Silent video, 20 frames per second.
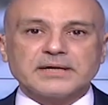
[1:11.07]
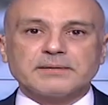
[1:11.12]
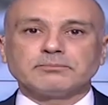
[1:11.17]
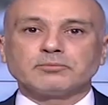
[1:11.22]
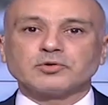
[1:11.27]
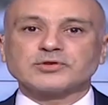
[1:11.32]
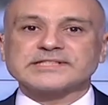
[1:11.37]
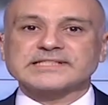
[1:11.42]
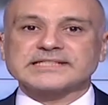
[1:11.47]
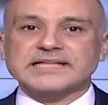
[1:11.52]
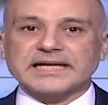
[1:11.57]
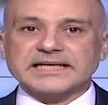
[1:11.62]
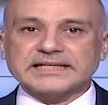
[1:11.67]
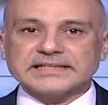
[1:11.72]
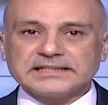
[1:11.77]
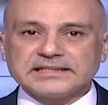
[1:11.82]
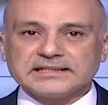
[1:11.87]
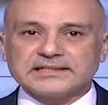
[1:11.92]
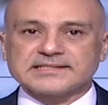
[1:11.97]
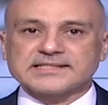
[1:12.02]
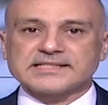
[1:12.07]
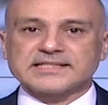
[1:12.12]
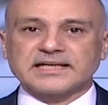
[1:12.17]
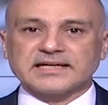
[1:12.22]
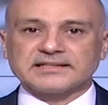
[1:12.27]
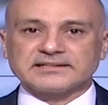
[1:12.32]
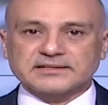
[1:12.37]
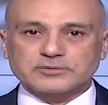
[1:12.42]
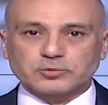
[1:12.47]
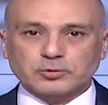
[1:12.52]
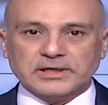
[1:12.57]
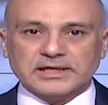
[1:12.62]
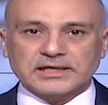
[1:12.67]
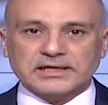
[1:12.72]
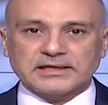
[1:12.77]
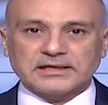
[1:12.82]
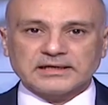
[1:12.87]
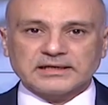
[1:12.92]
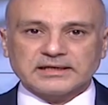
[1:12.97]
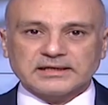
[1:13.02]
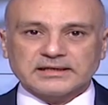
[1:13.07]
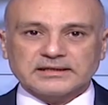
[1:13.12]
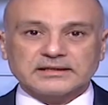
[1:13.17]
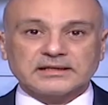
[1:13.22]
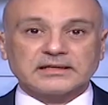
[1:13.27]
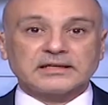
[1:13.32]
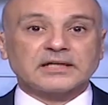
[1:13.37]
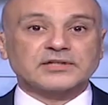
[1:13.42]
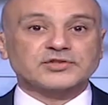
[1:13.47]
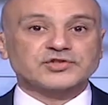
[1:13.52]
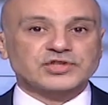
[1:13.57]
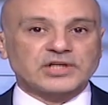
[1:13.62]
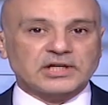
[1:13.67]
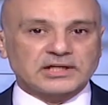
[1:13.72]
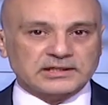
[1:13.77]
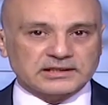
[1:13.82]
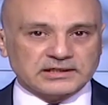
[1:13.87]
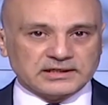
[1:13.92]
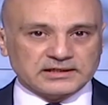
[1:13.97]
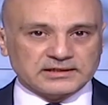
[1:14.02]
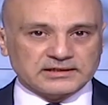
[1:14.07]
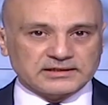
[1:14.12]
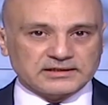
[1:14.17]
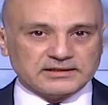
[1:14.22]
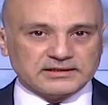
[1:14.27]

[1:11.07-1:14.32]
مستحيل زيادتها إلى إن شاء الله